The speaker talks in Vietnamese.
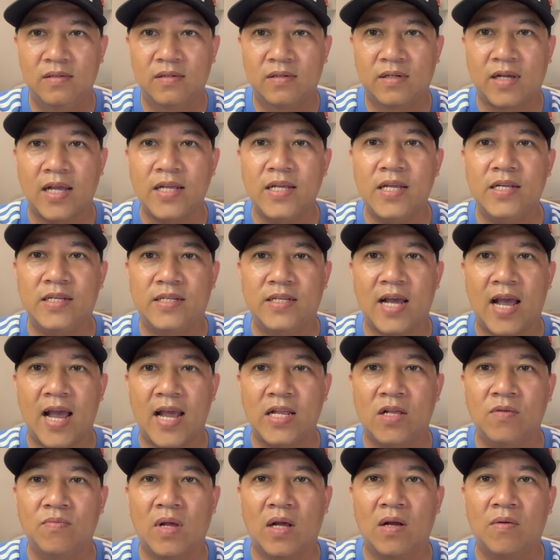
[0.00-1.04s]
cái gì sai
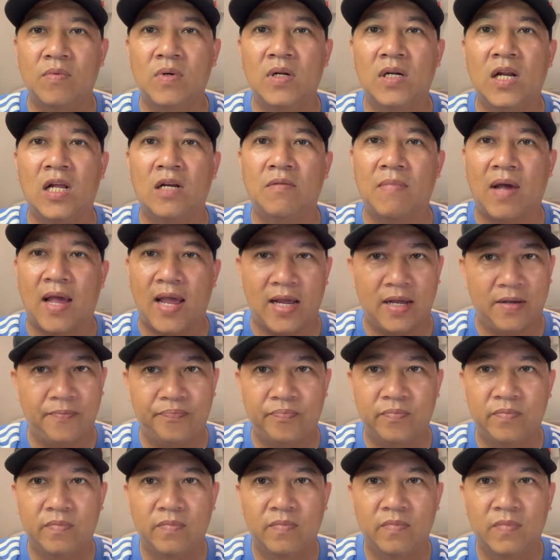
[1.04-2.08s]
chúng ta không đưa lên mạng
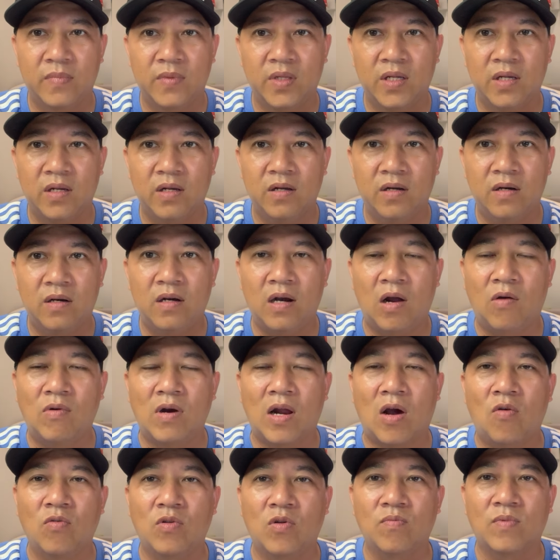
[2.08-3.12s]
lâu
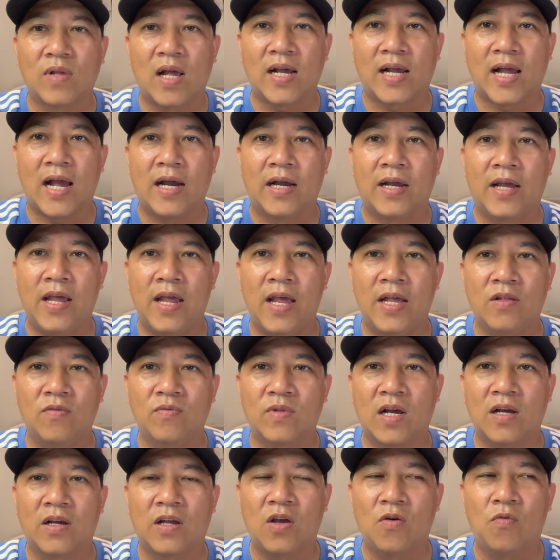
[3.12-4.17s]
lâu chúng ta cà khịa chúng
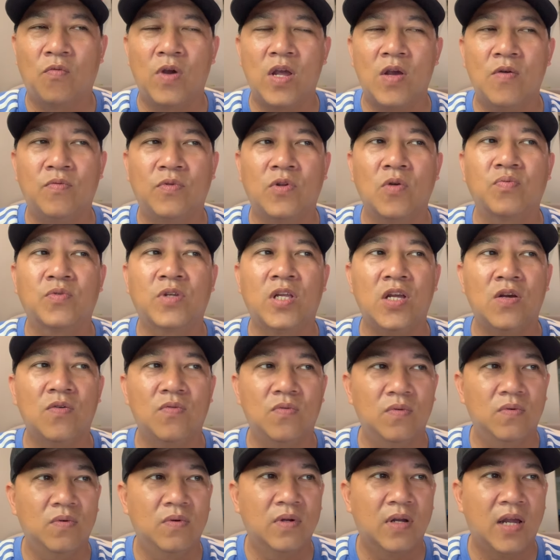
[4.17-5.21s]
ta kêu view một chút xíu
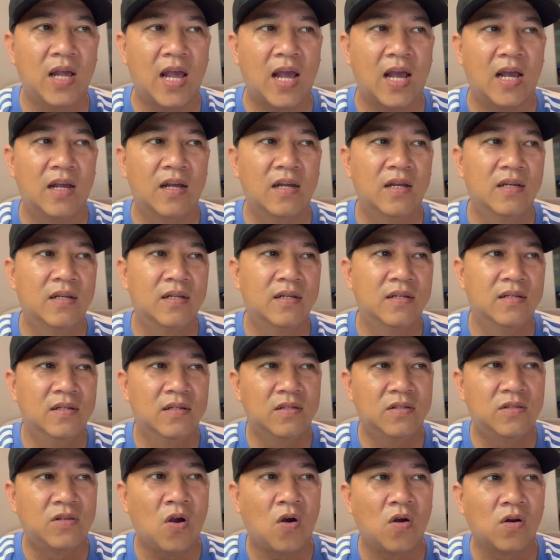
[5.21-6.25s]
ha
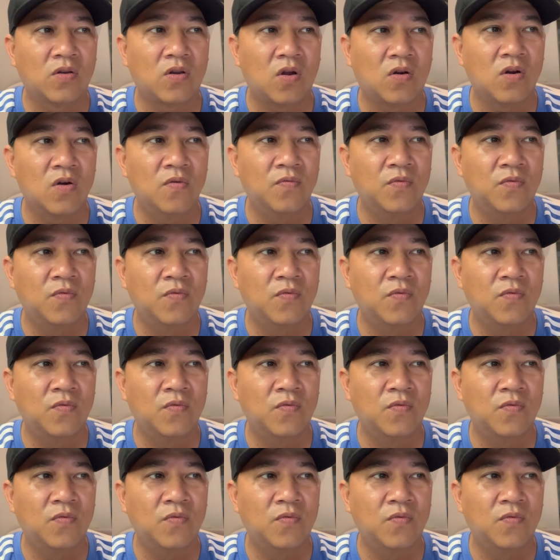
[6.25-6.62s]
cho cho nó